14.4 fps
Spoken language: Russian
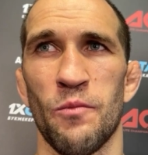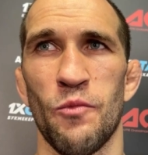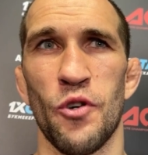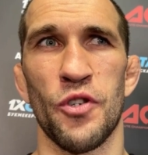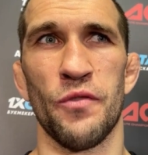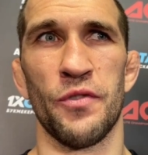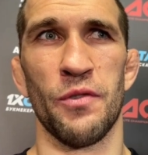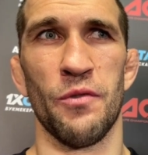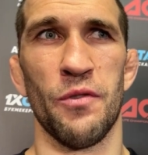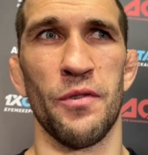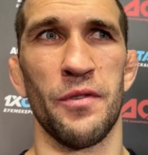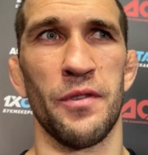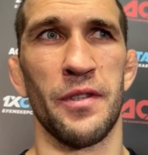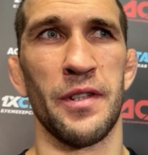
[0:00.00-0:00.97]
больше всего
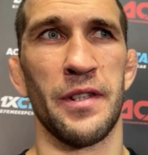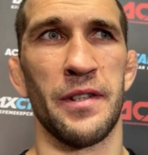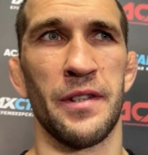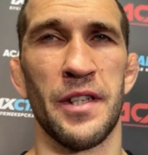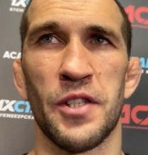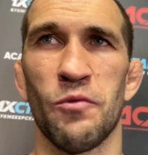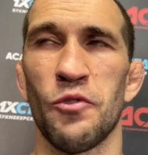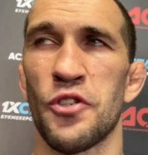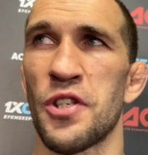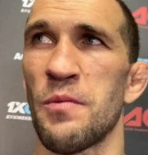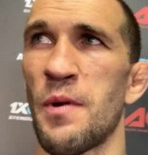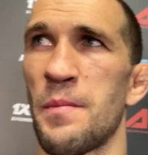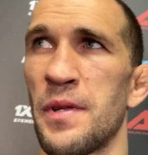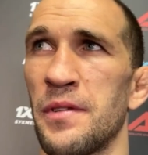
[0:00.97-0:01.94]
на
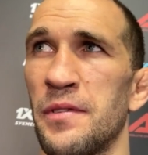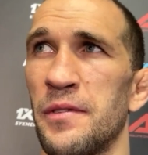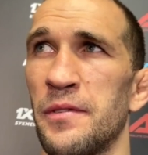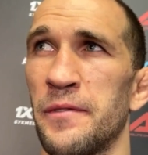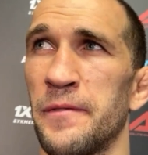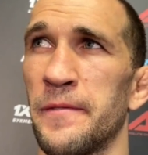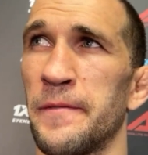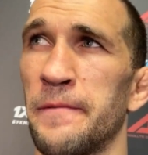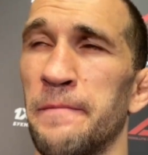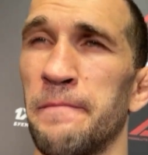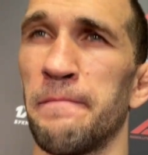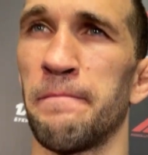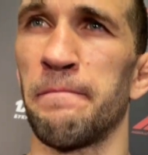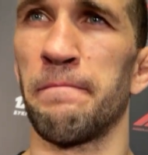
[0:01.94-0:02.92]
сегодняшний момент.
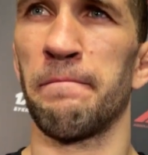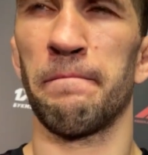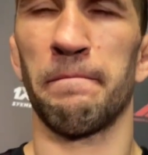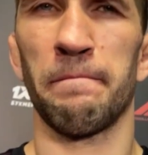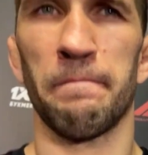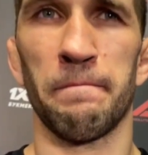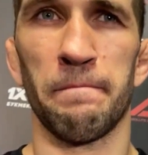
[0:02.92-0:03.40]
Просто со стороны